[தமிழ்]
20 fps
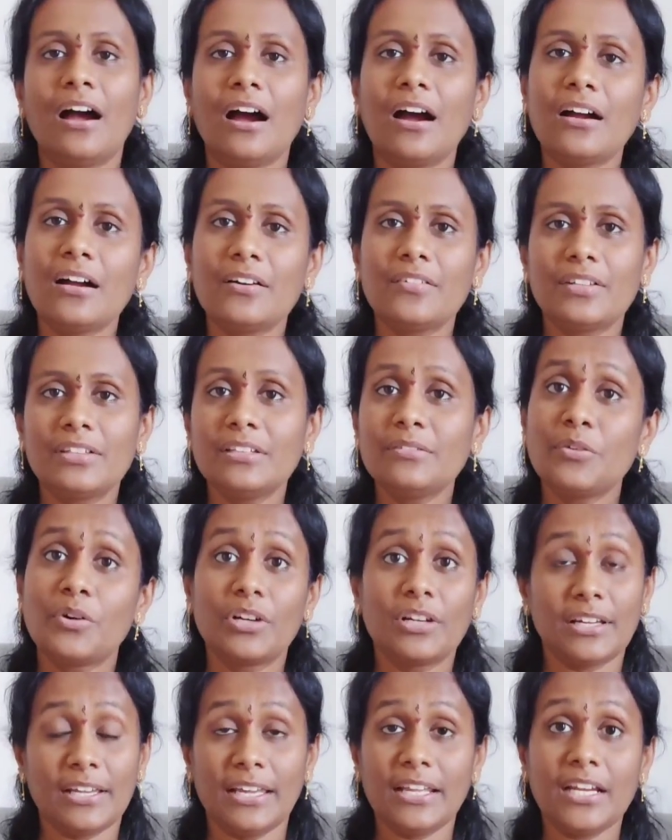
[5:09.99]
அங்கே வந்து
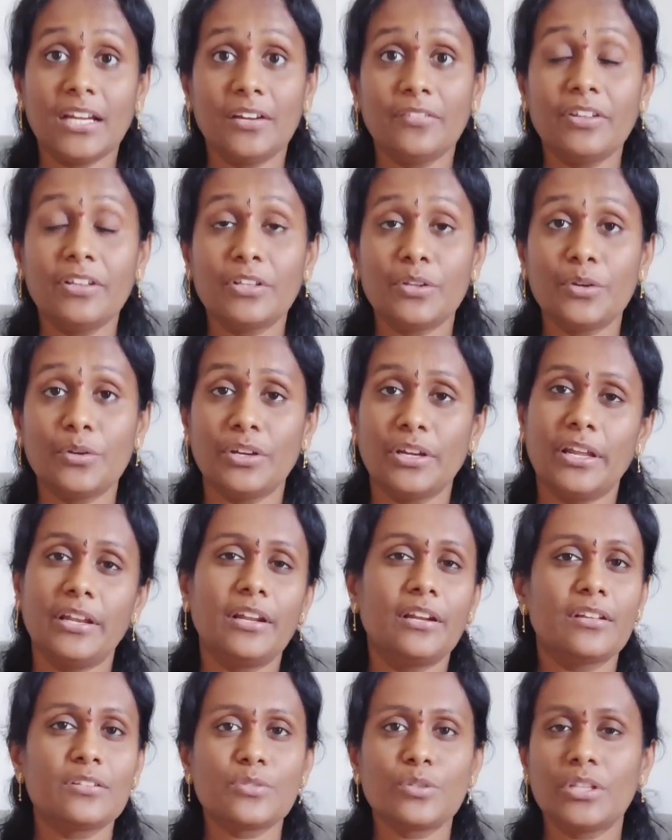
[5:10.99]
உங்களுக்கு ஏற்கனவே தெரியும்
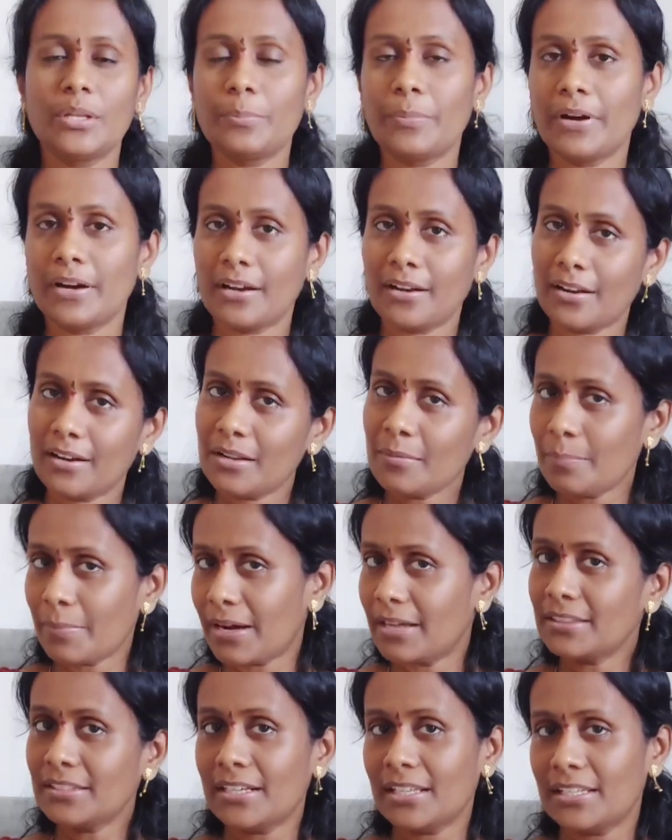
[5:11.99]
என்னென்ன சுற்றி பார்க்கலான்னு
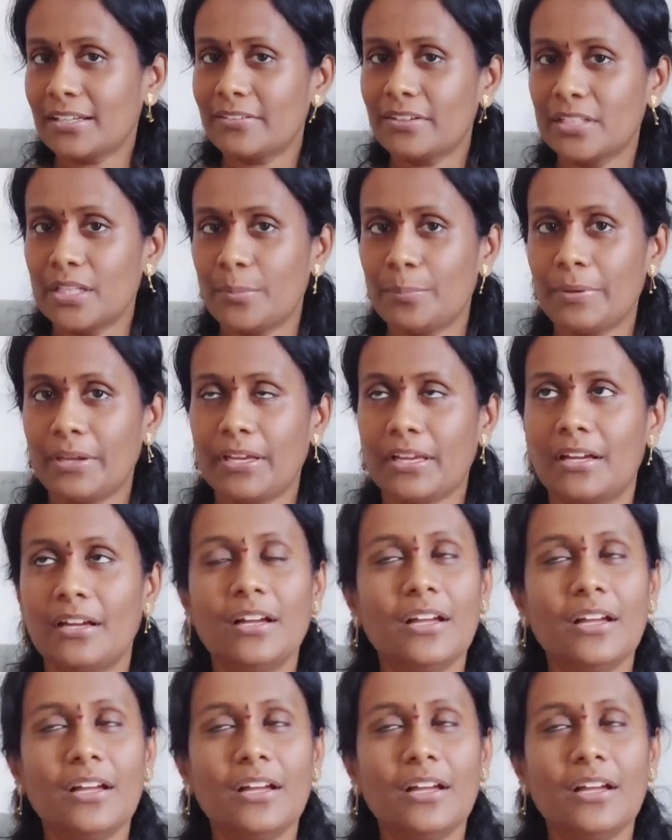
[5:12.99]
பார்த்துட்டு தான் வந்திருப்பீங்க